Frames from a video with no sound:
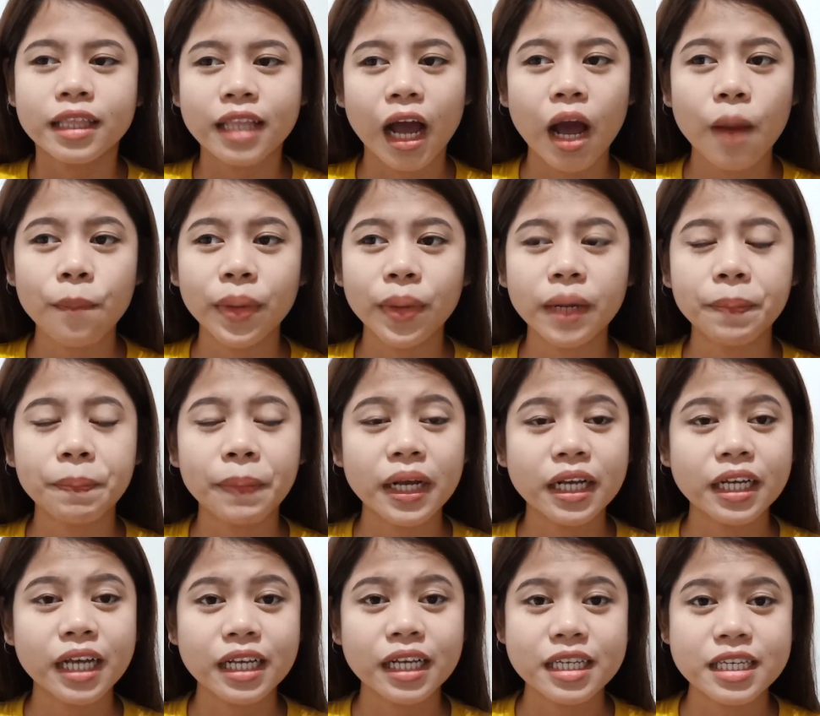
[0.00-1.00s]
na kapag
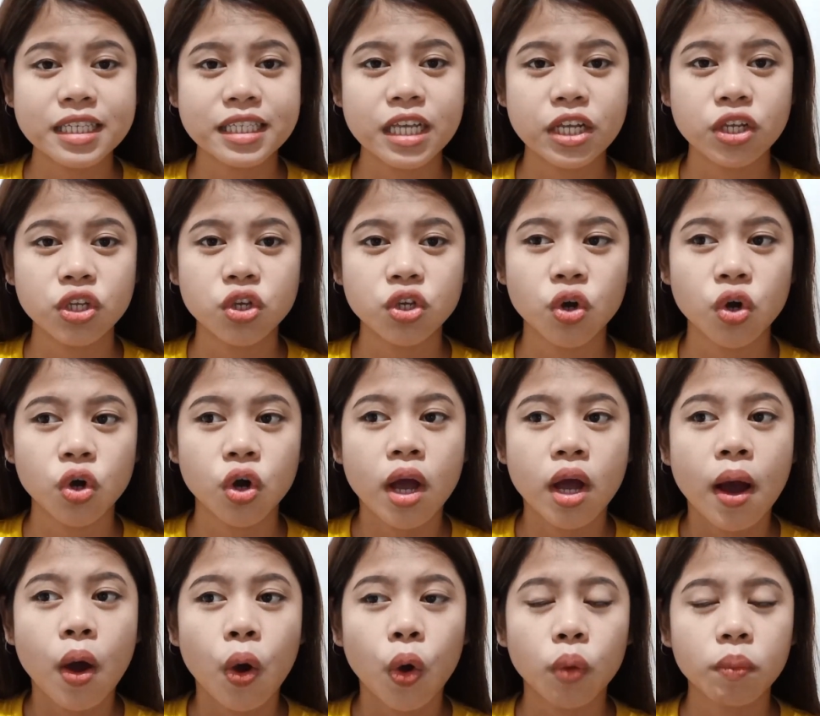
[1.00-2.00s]
pagkagising nyo,
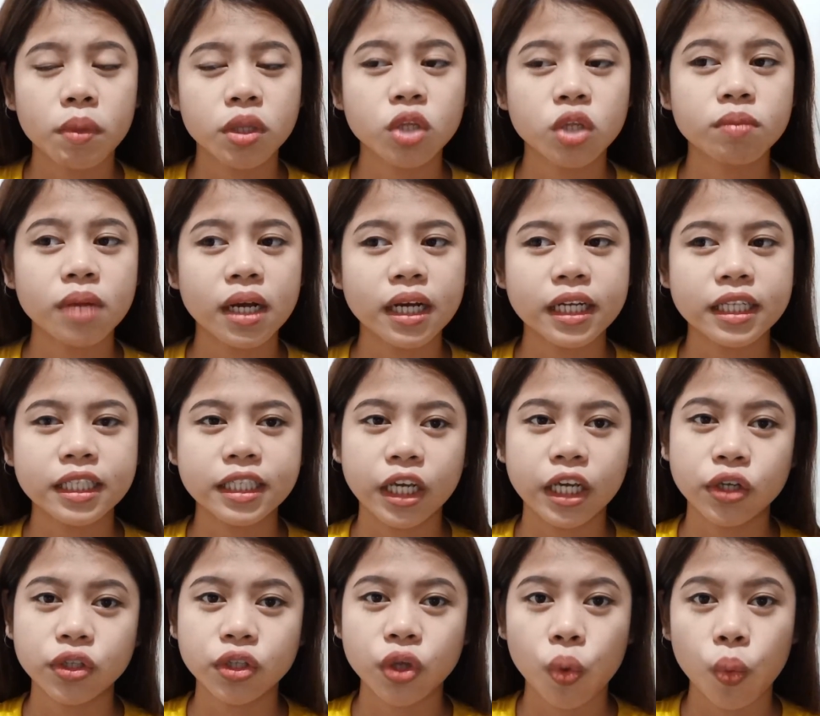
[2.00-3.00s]
uminom agad
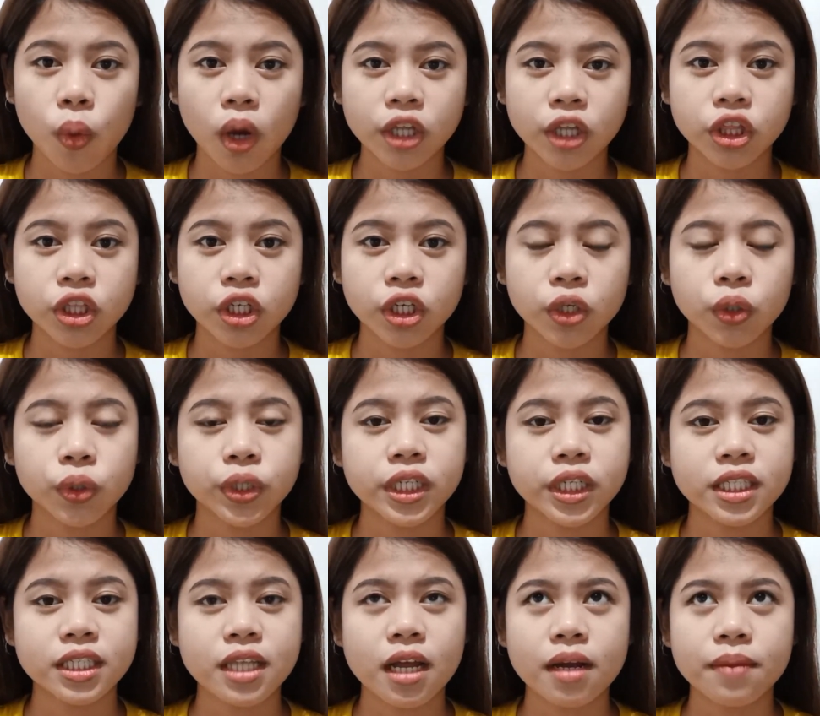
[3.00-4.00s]
kayo ng water or
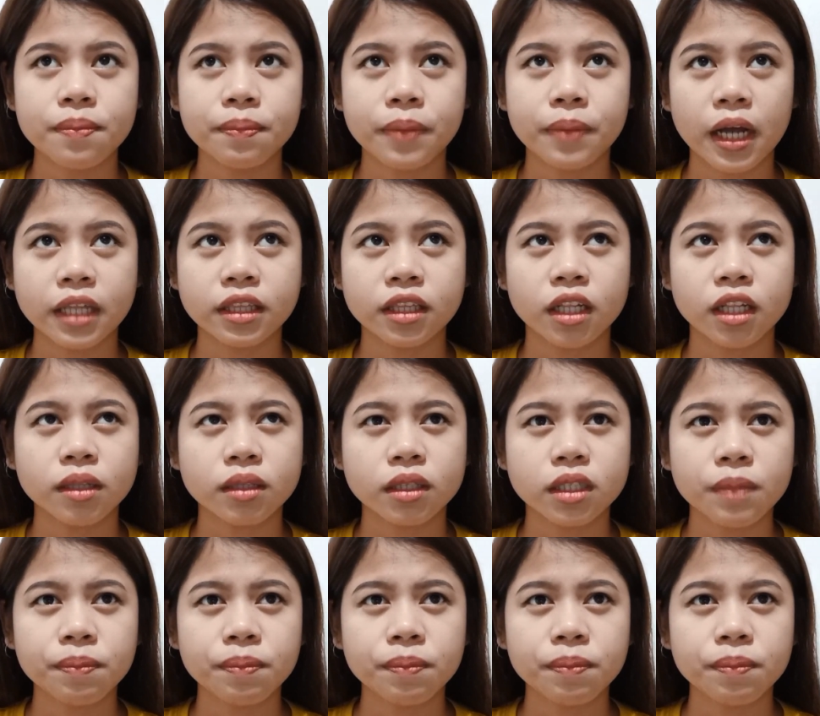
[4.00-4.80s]
isang bottle.